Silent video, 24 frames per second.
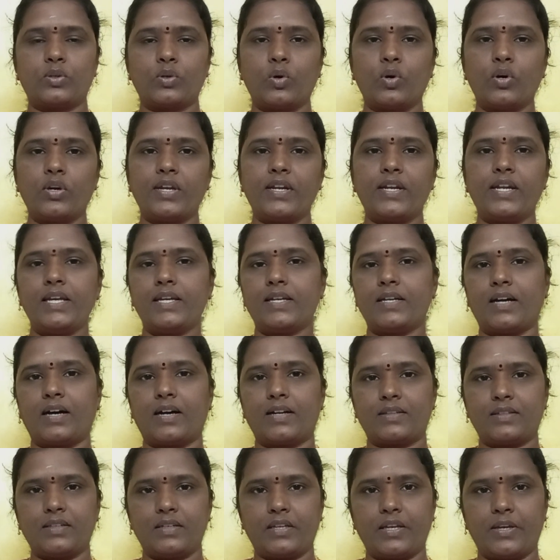ரோஹிணி
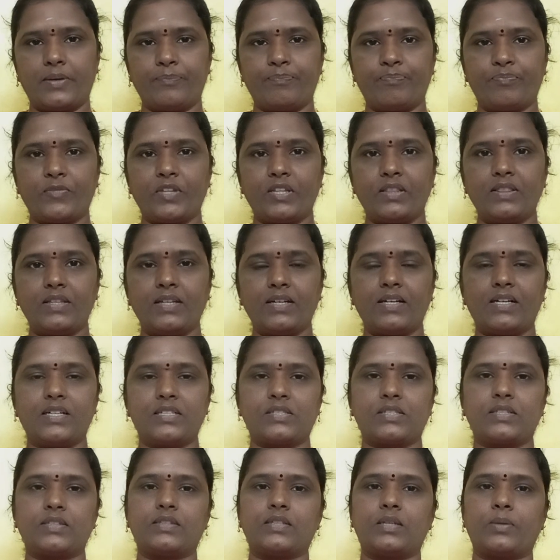கார்த்திகை இந்த
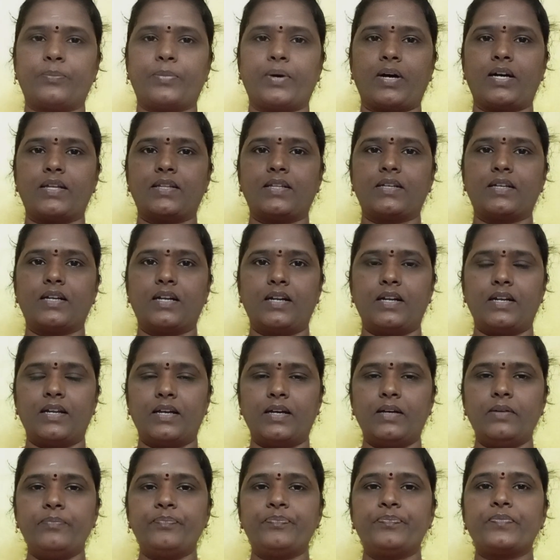நட்சத்திர பாதங்களில்